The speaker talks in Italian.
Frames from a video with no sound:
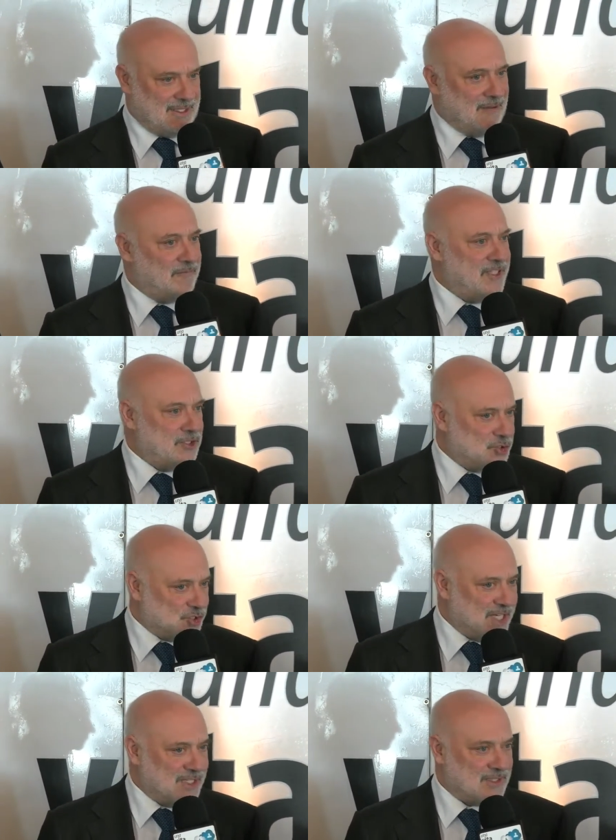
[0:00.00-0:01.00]

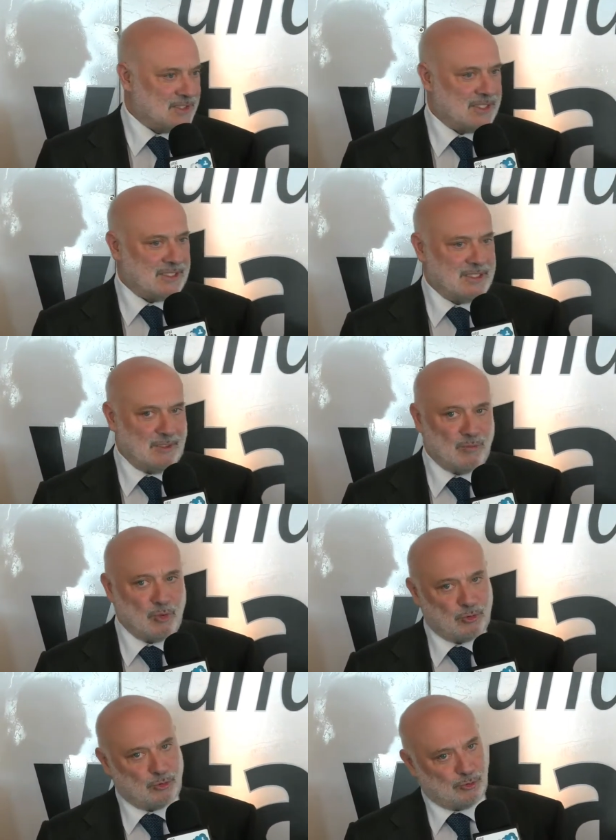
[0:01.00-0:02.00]
avvincente,
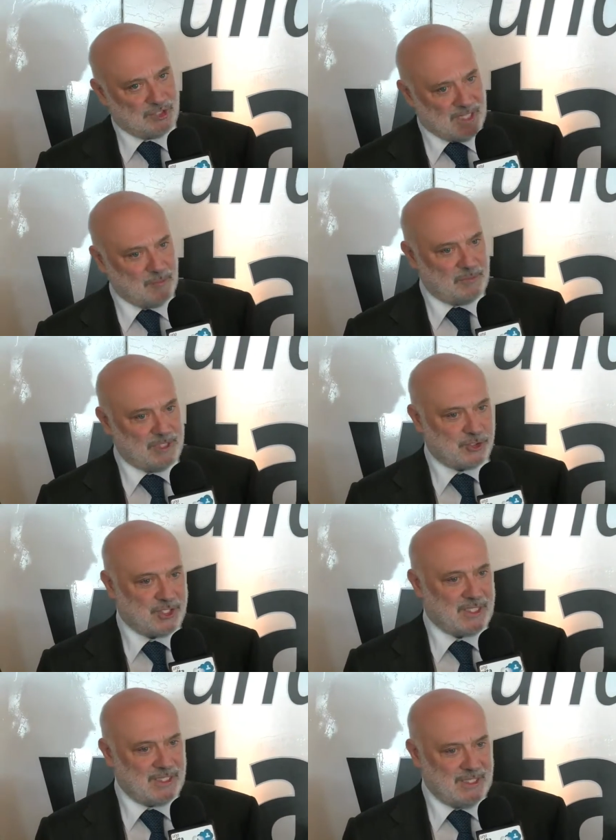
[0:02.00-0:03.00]
molto
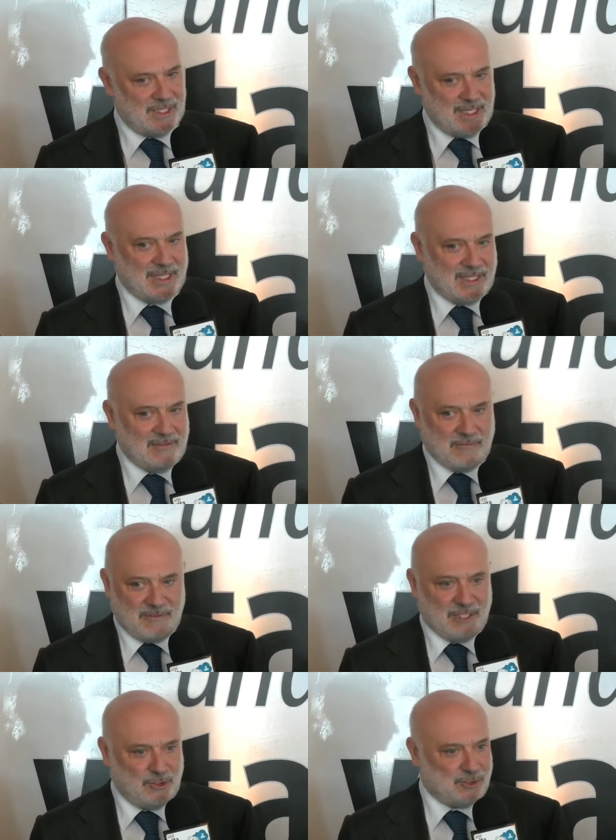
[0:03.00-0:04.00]
semplice e che
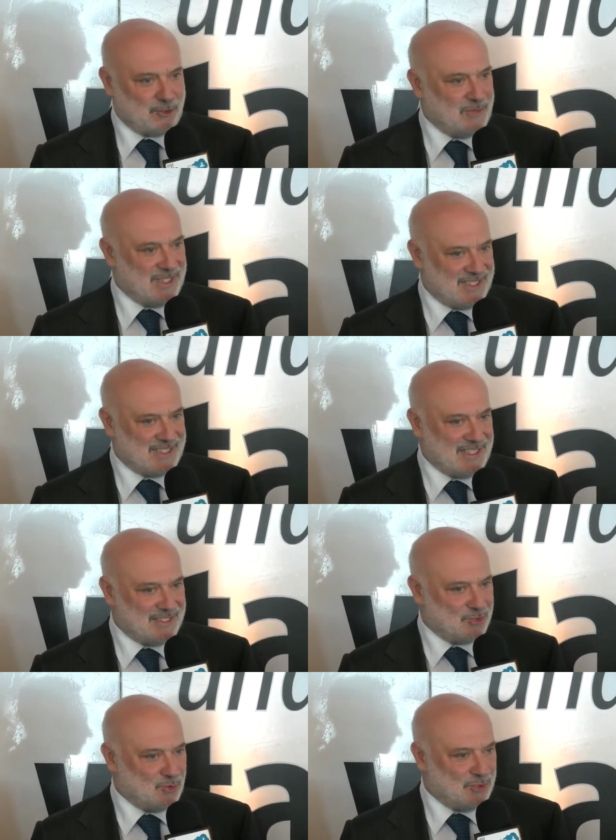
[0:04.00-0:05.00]
vedo insomma, che sta
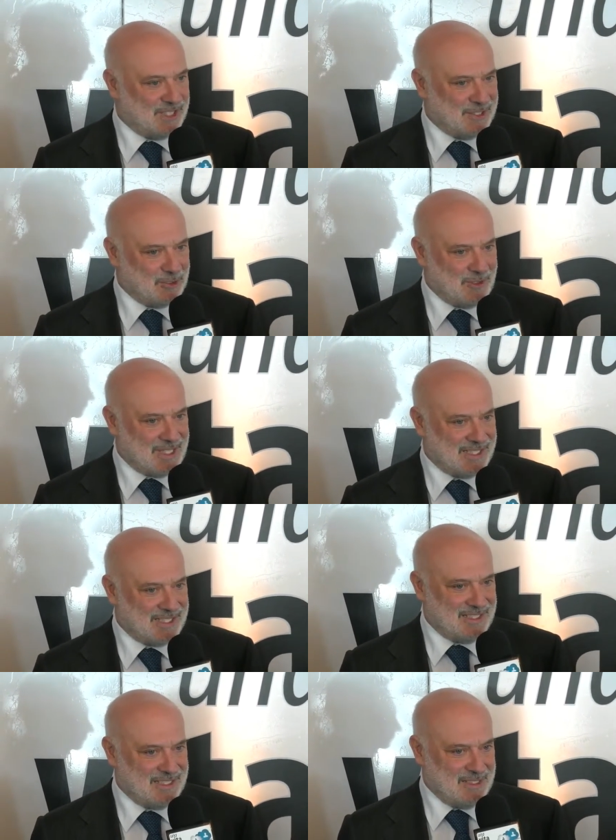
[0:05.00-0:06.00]
riscuotendo
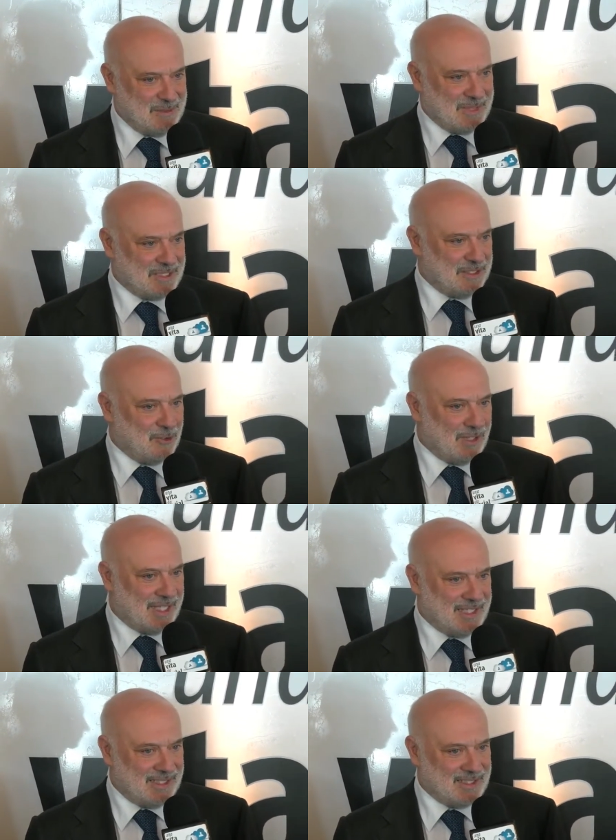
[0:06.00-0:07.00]
anche
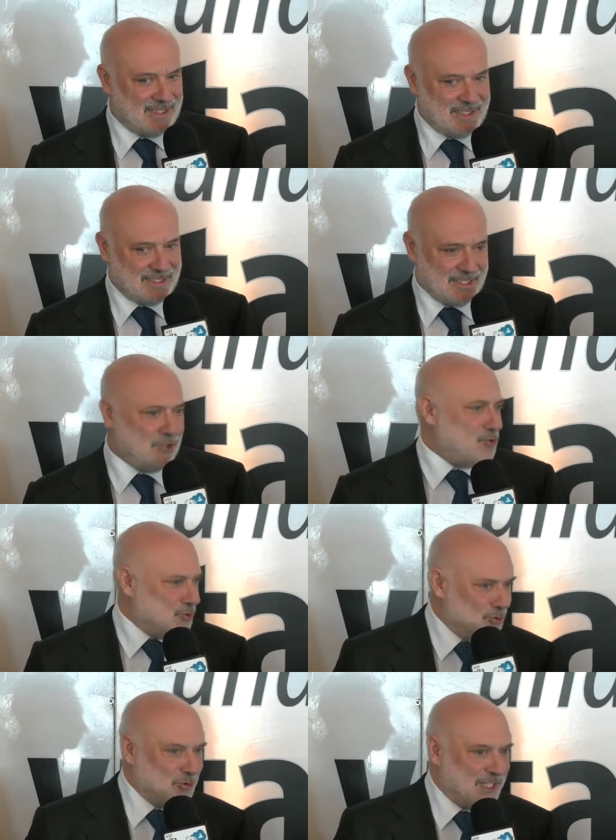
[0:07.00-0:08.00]
particolare interesse, non
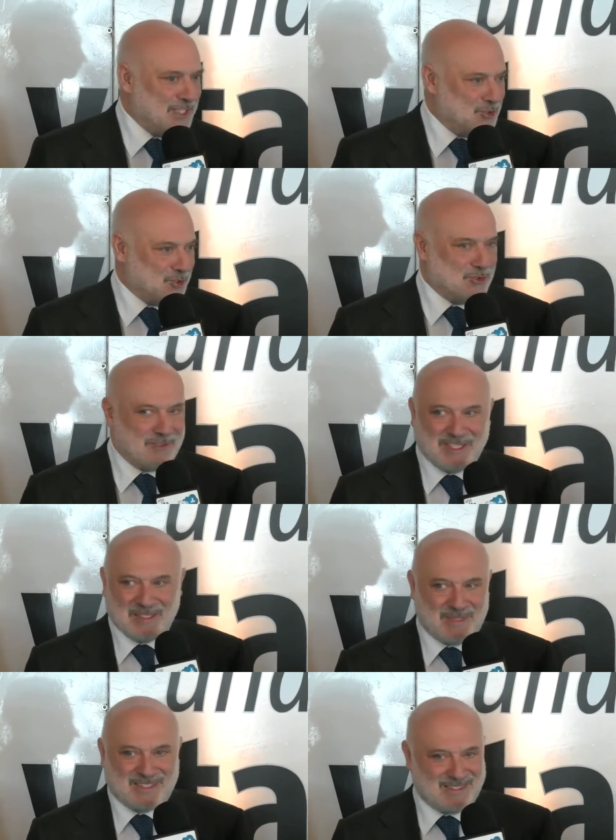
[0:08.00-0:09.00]
solo tra i
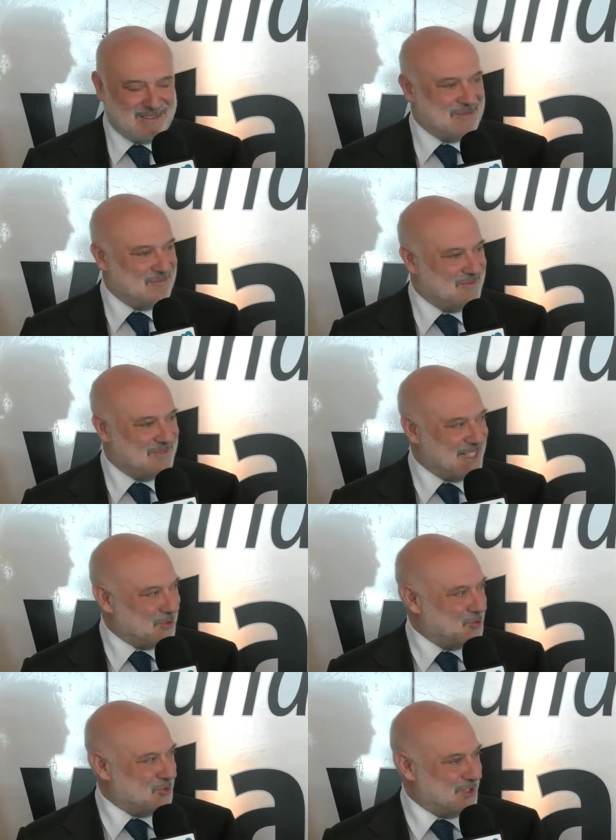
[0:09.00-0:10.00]
giovani, ma tra
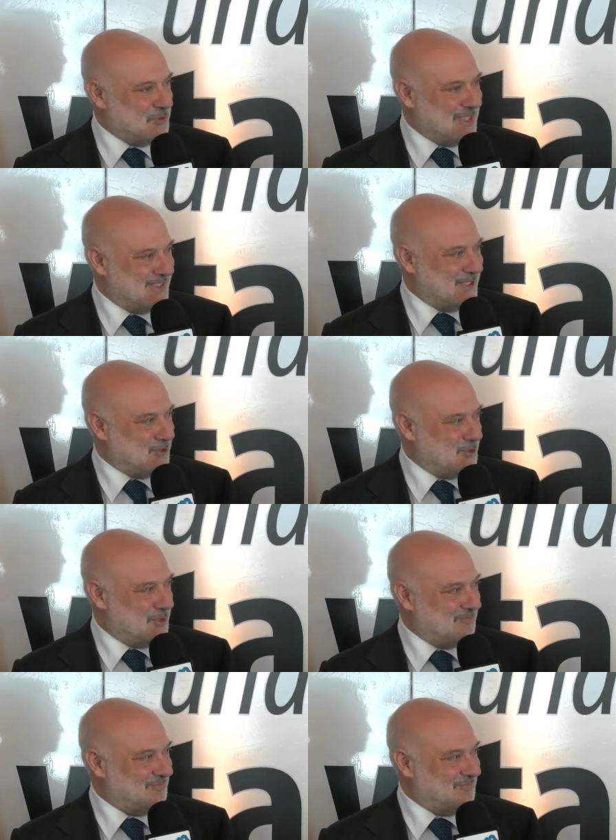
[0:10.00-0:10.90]
tutti quanti noi.